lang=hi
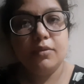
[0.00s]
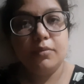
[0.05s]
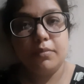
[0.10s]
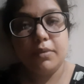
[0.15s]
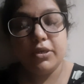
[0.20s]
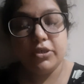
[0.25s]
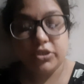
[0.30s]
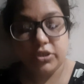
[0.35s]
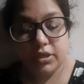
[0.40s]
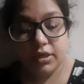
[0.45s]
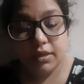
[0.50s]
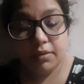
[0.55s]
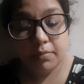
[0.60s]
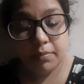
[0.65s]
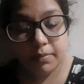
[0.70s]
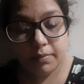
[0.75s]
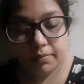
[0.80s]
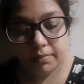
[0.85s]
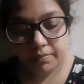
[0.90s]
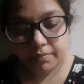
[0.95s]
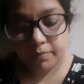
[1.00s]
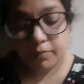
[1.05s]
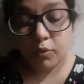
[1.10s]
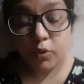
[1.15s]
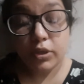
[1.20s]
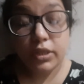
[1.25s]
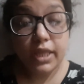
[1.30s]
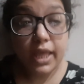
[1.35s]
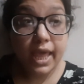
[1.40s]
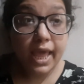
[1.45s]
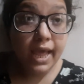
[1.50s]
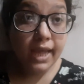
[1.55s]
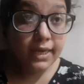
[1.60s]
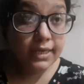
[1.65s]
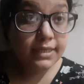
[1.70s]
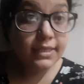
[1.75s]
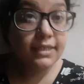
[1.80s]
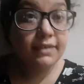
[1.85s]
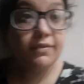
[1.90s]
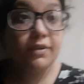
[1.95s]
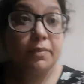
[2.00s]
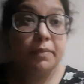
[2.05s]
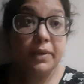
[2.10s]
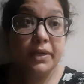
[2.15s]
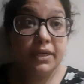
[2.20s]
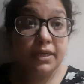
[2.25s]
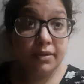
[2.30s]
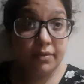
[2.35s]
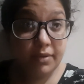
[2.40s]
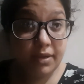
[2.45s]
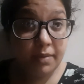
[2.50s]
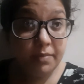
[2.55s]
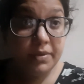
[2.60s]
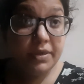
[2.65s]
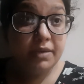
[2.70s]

माशाल्लाह बहुत एक्टिव है बट कभी